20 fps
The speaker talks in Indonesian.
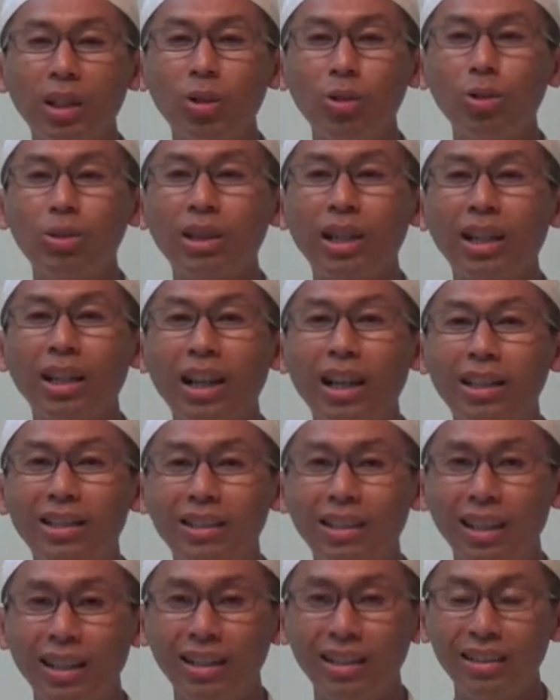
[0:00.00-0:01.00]
kelulusan
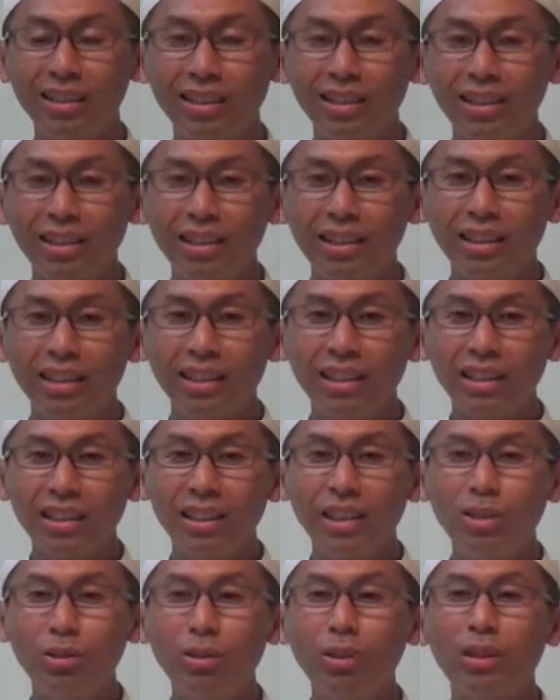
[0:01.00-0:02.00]
Anda,
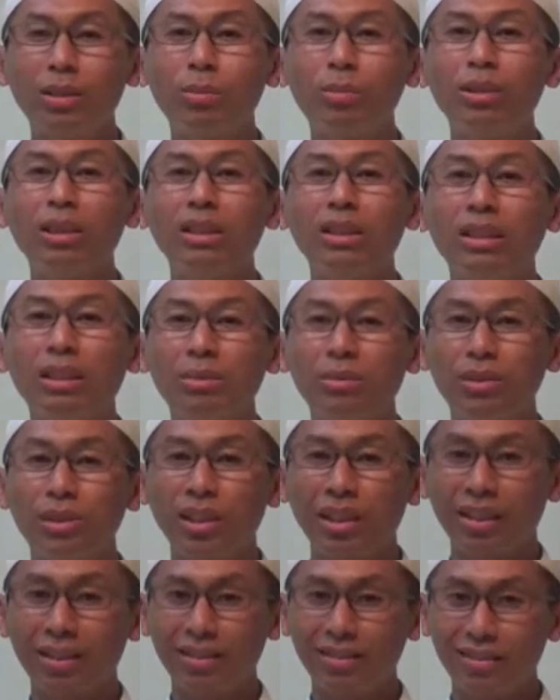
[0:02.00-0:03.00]
itu disebut
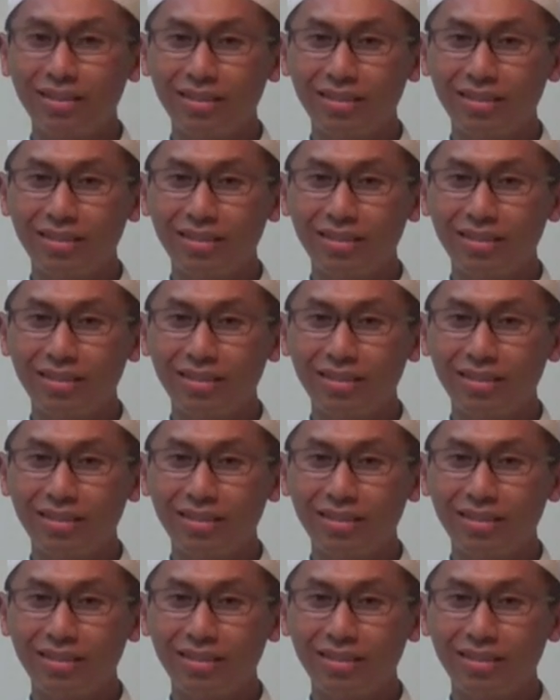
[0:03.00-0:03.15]
istibsyar.